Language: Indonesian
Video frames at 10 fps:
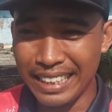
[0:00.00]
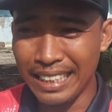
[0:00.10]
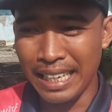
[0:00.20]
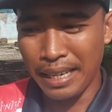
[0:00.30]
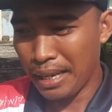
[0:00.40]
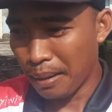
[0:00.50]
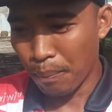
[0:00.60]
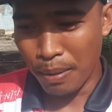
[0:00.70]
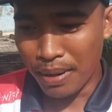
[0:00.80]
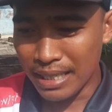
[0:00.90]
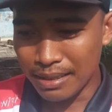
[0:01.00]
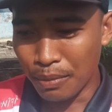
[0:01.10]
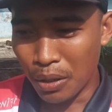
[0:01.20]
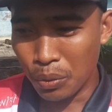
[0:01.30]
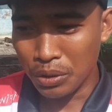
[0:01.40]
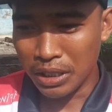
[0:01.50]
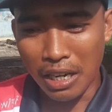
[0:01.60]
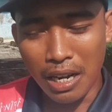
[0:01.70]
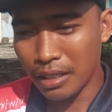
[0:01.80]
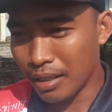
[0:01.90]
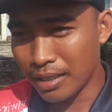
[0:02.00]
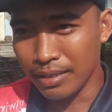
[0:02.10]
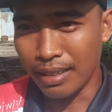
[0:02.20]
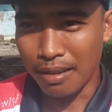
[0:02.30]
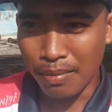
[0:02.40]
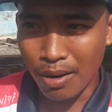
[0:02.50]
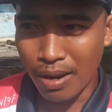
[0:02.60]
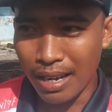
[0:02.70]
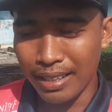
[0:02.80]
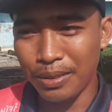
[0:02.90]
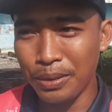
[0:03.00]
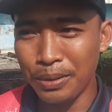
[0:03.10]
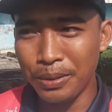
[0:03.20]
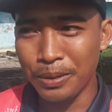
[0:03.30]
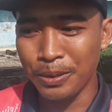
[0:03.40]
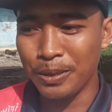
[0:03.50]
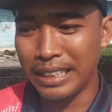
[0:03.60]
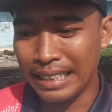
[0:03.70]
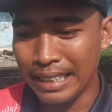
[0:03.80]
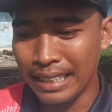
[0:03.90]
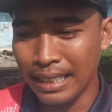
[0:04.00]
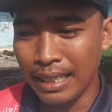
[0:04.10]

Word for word: Jadi bebas mau nyerang atas, nyerang bawah itu untuk di sini